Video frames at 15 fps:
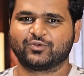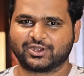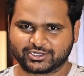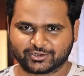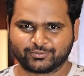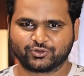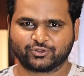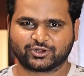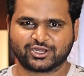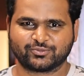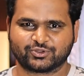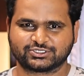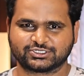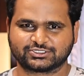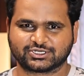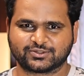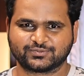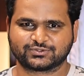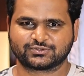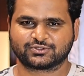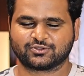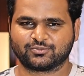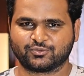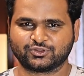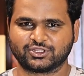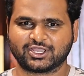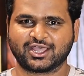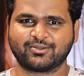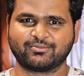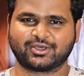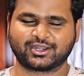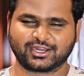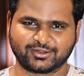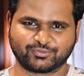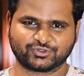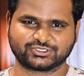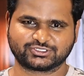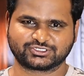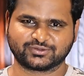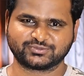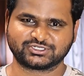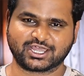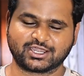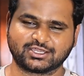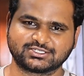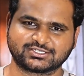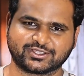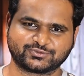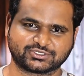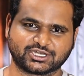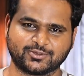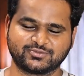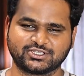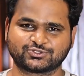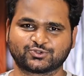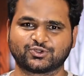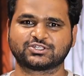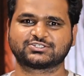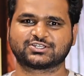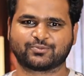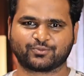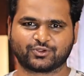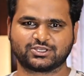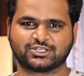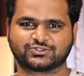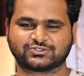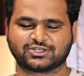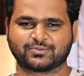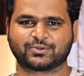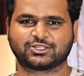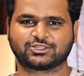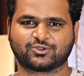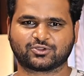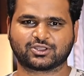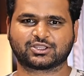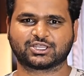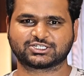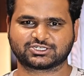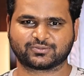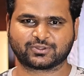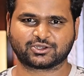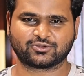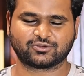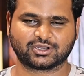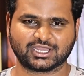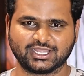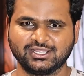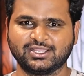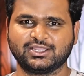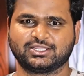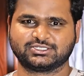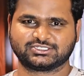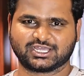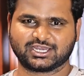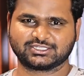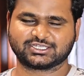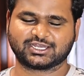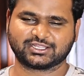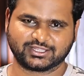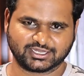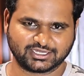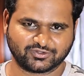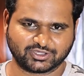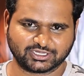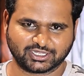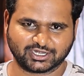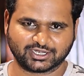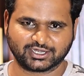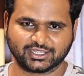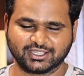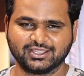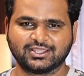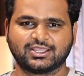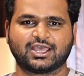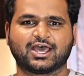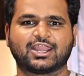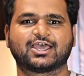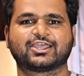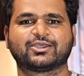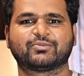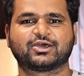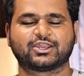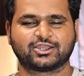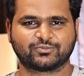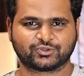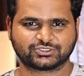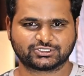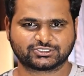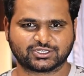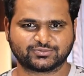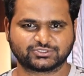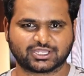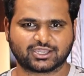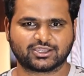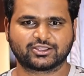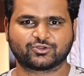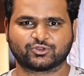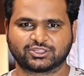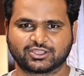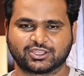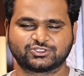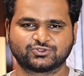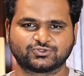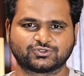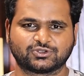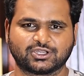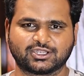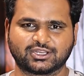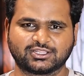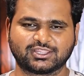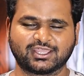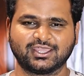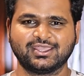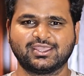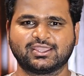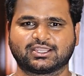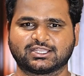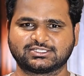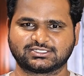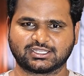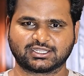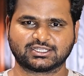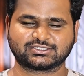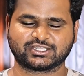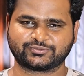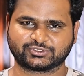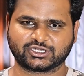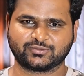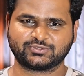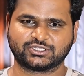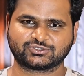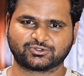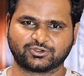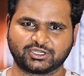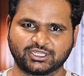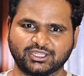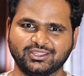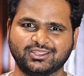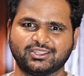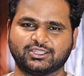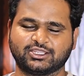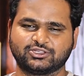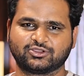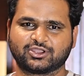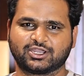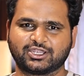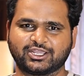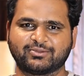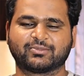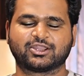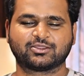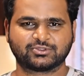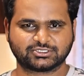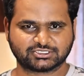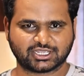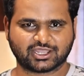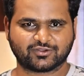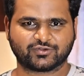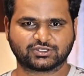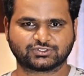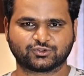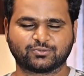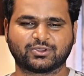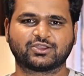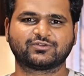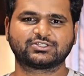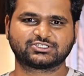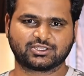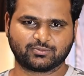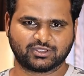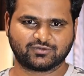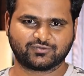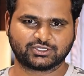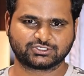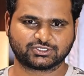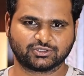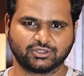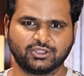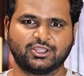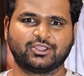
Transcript: వెల్కమ్ టు రెయిన్బో సిస్టమ్స్ ముందుగా మా రెయిన్బో సిస్టమ్ ఛానల్ని సబ్స్క్రైబ్ చేసుకొని సపోర్ట్ చేస్తున్న ప్రతి ఒక్క కస్టమర్కి కూడా చాలా చాలా ధన్యవాదాలండి అలాగే మా రెయిన్బో సిస్టమ్ ఛానల్ని కొత్తగా చూస్తున్నట్టయితే ఖచ్చితంగా సబ్స్క్రైబ్ చేసుకోండి ఎందుకంటే మనం ఇచ్చే ఆఫర్స్ మనం ఇచ్చే బెనిఫిట్స్